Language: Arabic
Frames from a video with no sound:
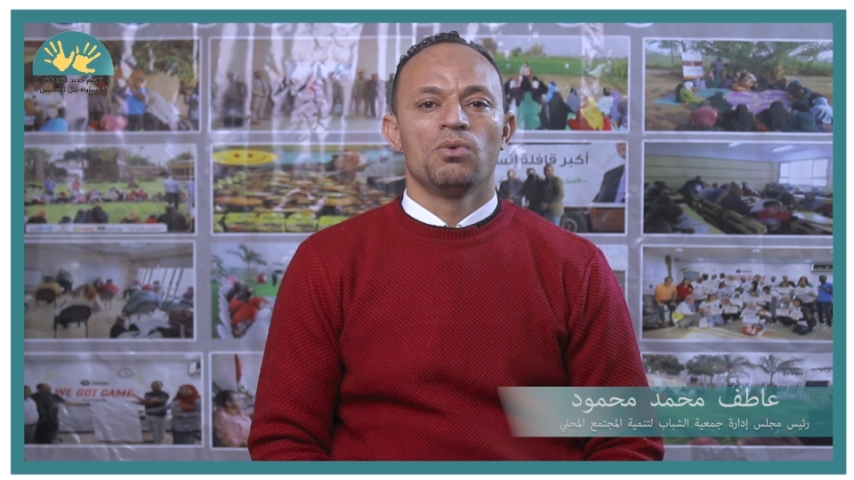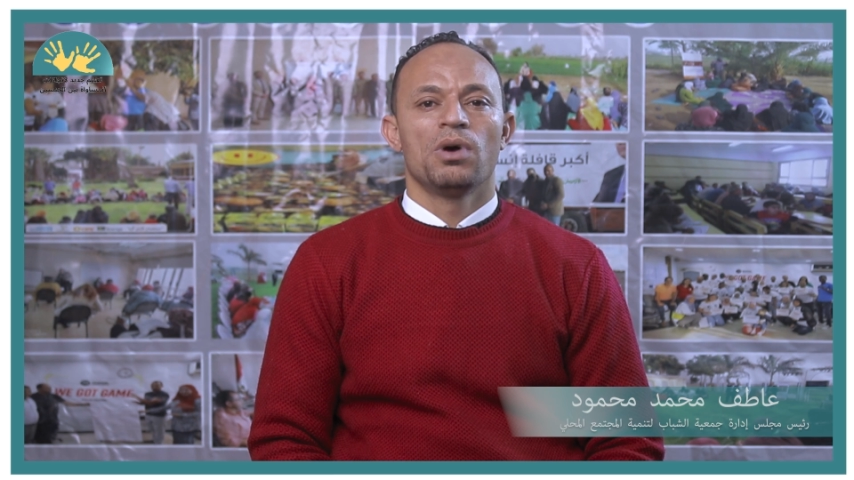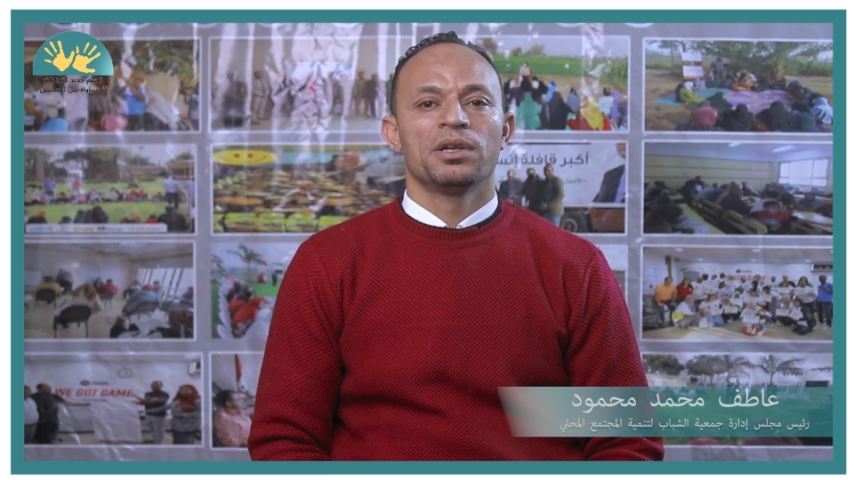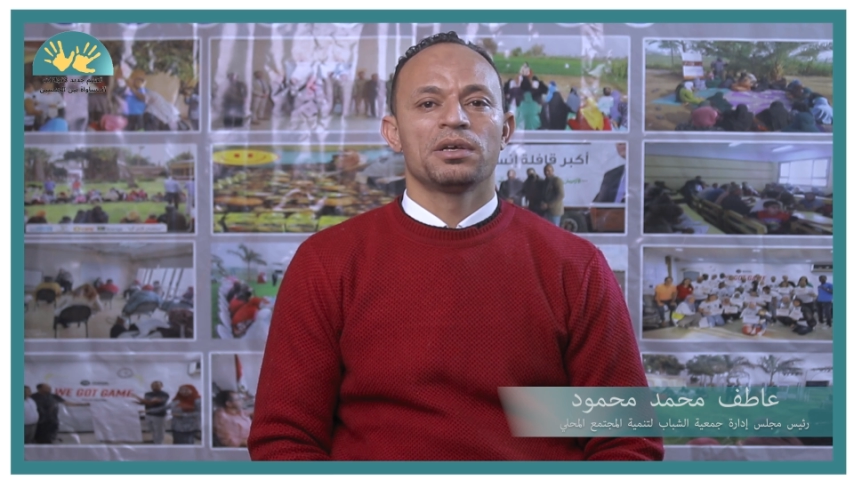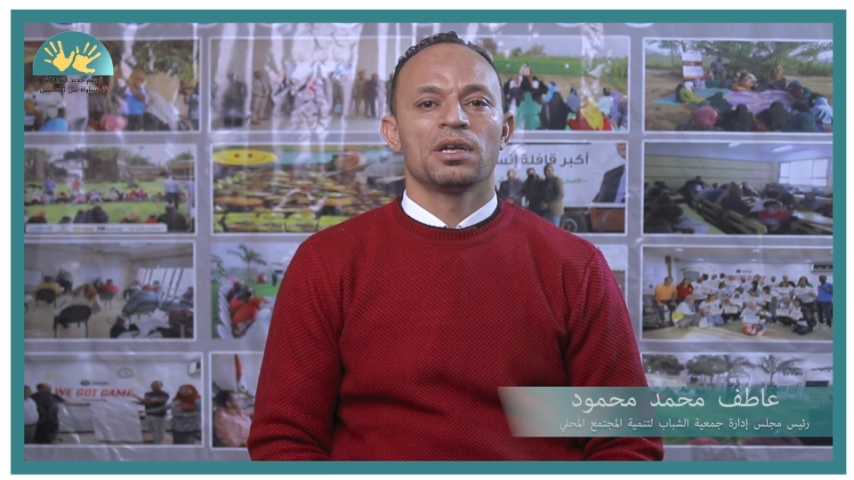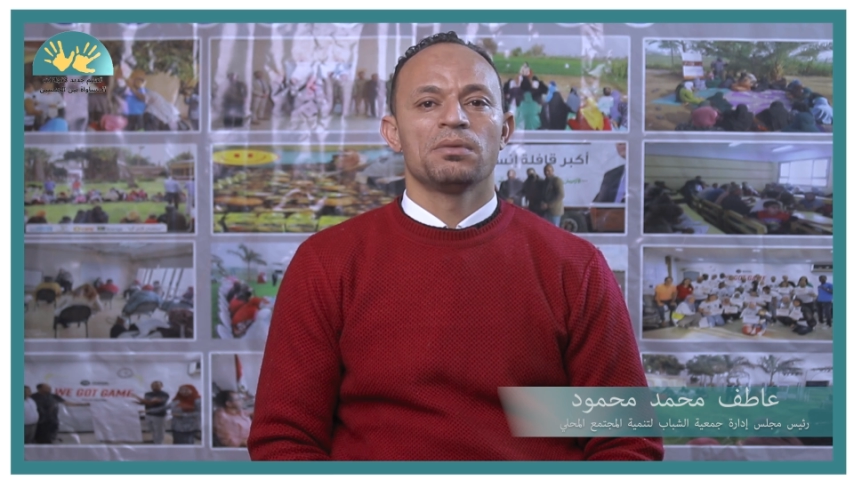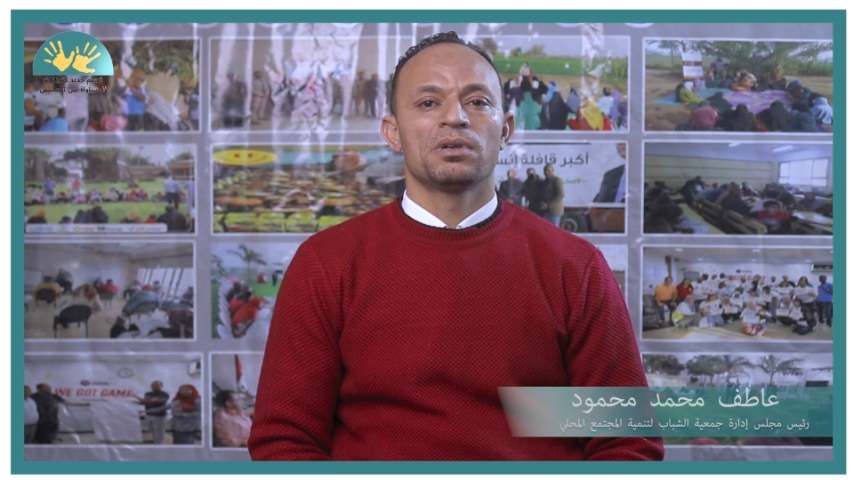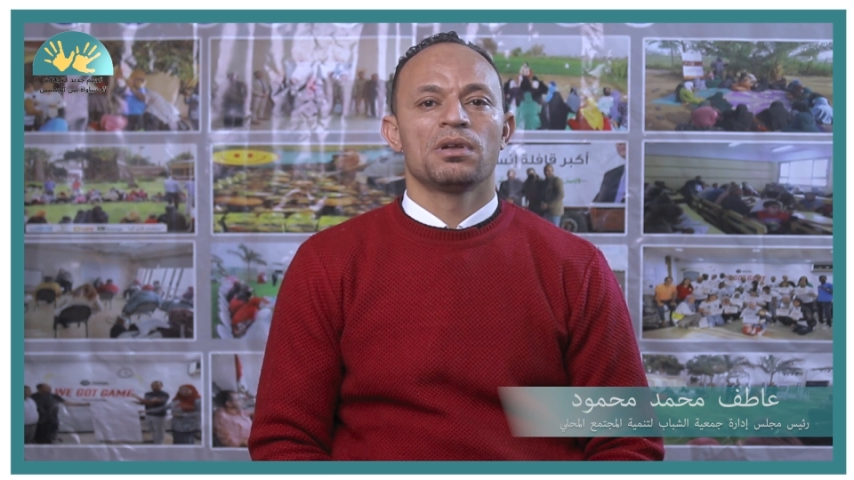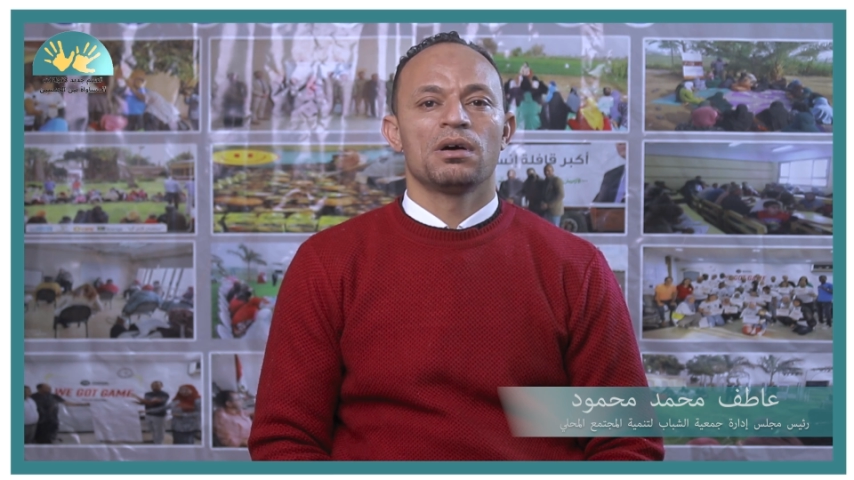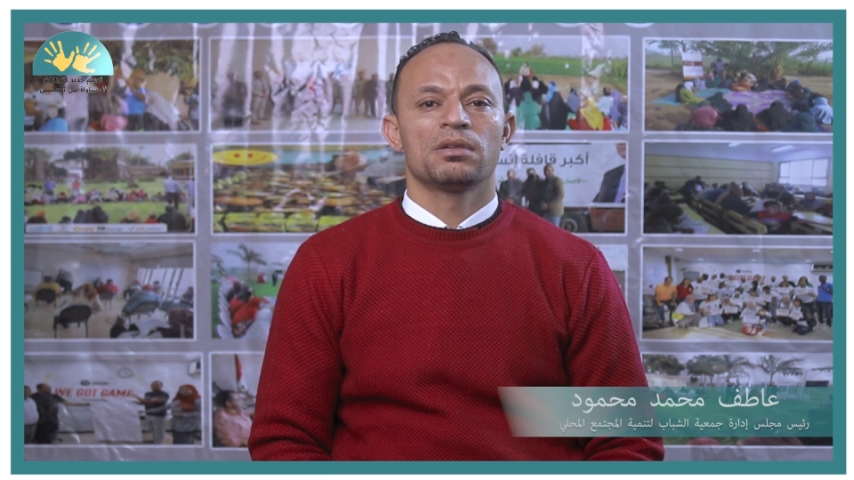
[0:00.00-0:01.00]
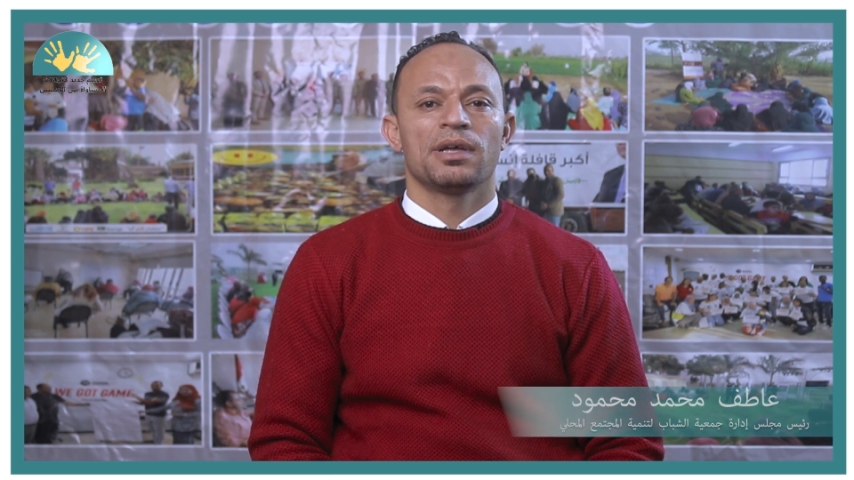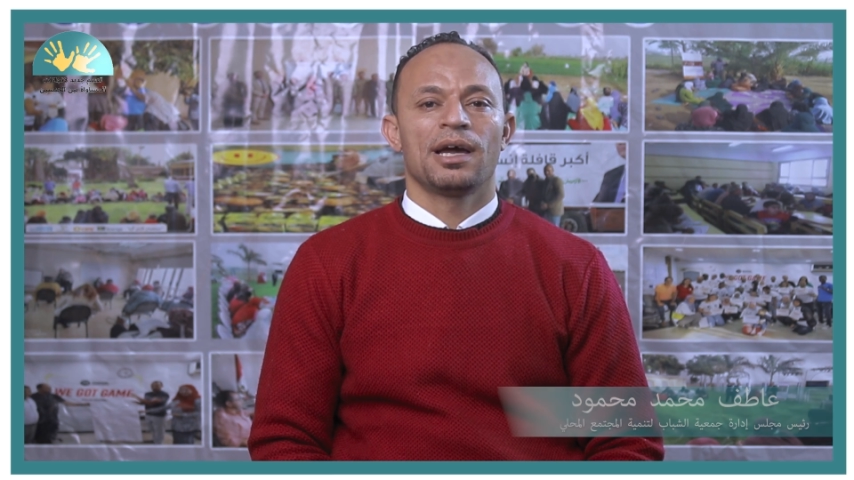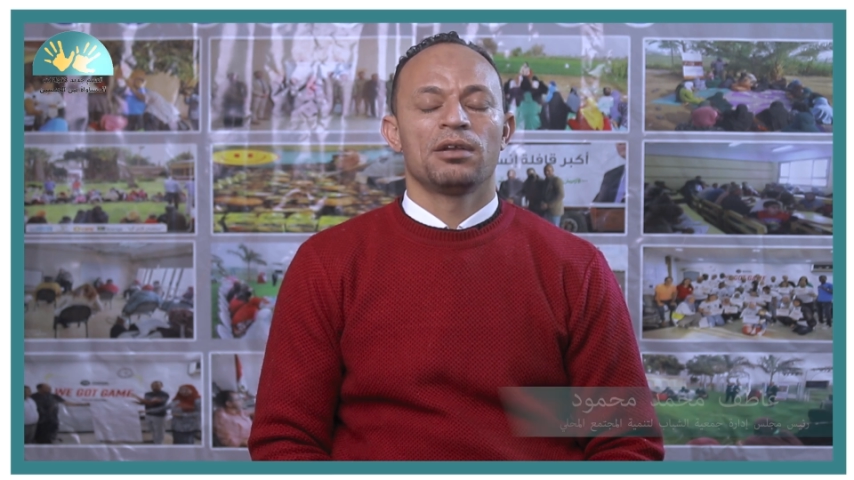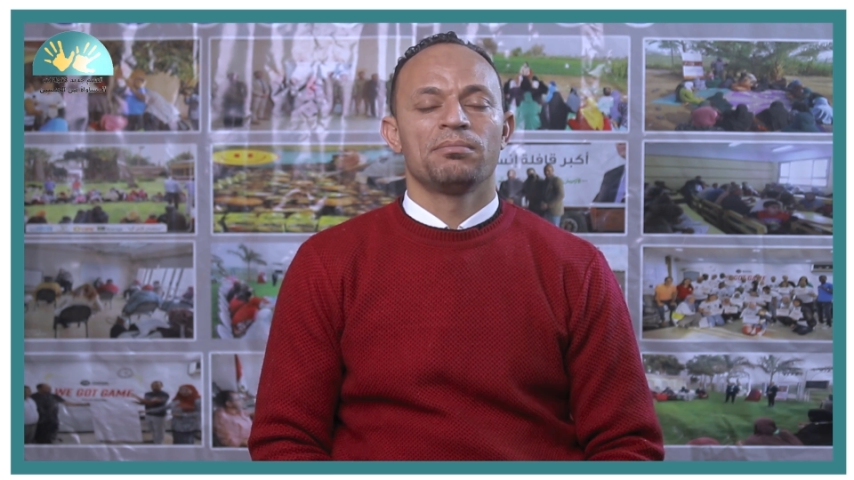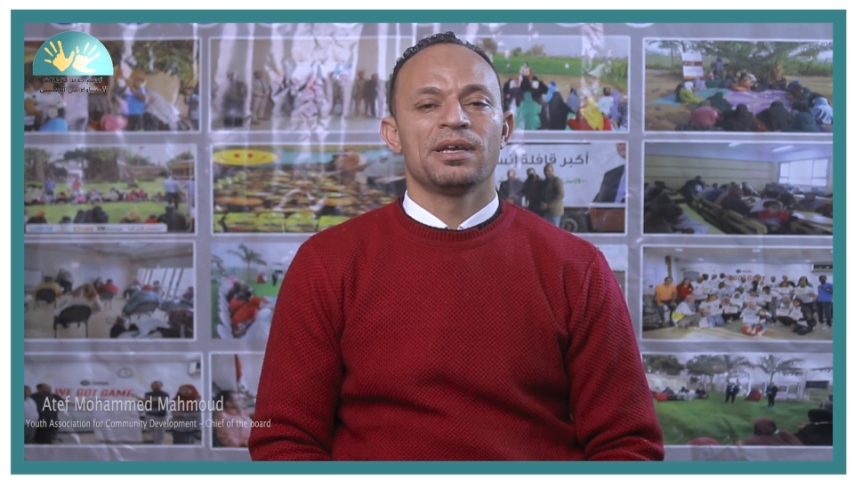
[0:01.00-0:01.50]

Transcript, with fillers: وهنتكلم النهارده عن